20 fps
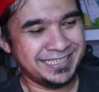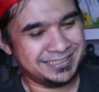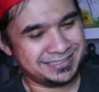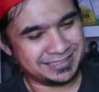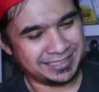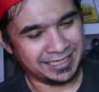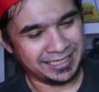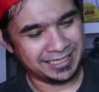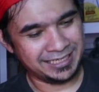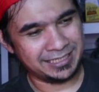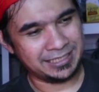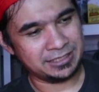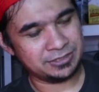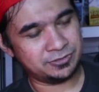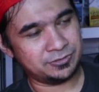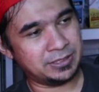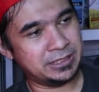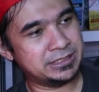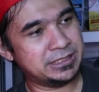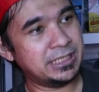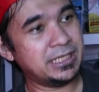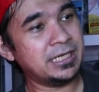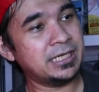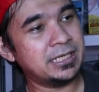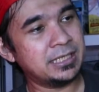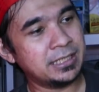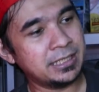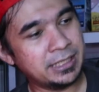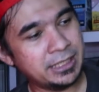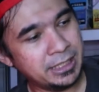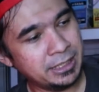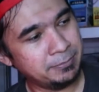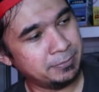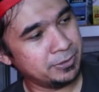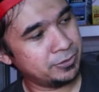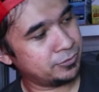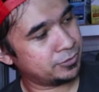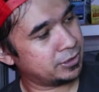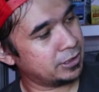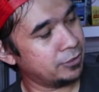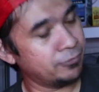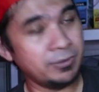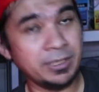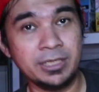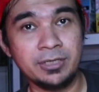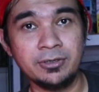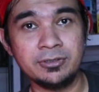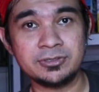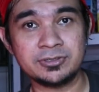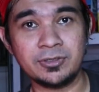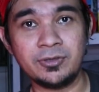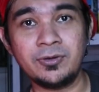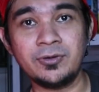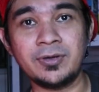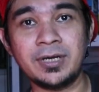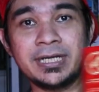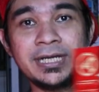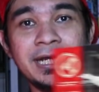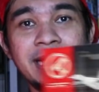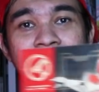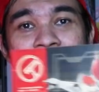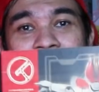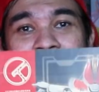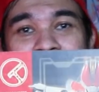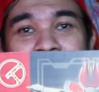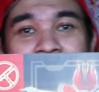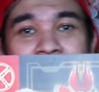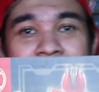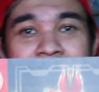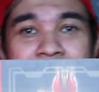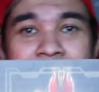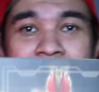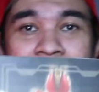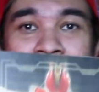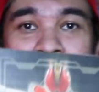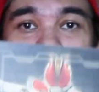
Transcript: Sekarang langsung aja Ini bentuknya Windows Oh ada lagi ternyata